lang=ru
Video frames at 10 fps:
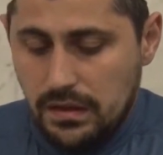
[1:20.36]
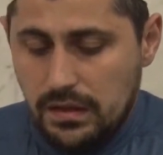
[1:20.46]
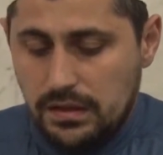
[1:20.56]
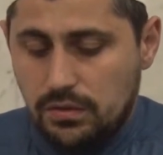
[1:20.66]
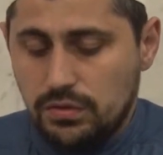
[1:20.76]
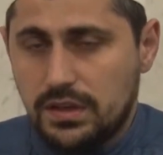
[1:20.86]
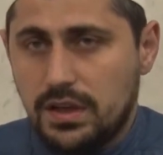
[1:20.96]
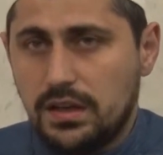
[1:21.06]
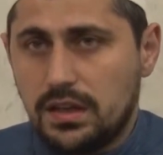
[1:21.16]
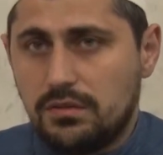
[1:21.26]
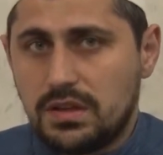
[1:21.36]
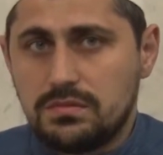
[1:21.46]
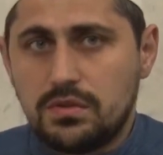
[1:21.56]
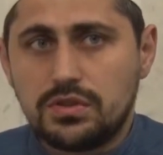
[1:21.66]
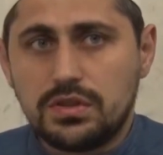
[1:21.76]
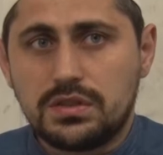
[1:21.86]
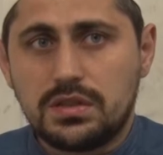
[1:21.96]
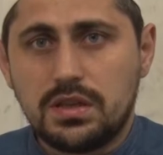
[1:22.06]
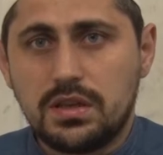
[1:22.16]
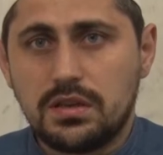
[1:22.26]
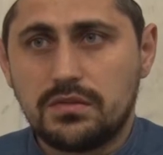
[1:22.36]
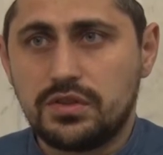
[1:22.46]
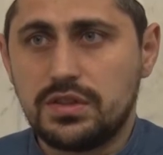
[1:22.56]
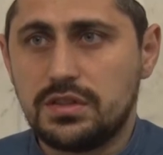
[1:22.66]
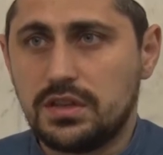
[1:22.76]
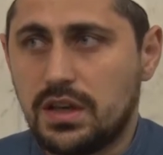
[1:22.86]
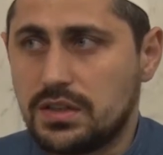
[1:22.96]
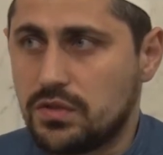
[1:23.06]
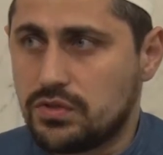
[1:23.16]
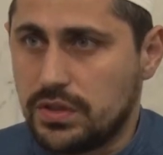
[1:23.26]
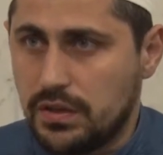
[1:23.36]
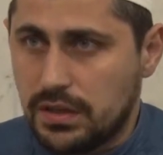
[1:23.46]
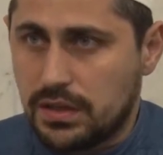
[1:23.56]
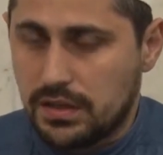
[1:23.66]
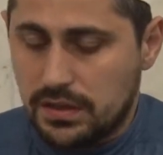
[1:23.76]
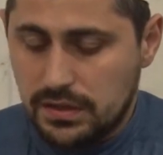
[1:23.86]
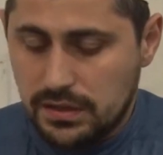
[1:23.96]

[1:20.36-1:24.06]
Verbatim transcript: Это уникальная возможность в жизни каждого человека,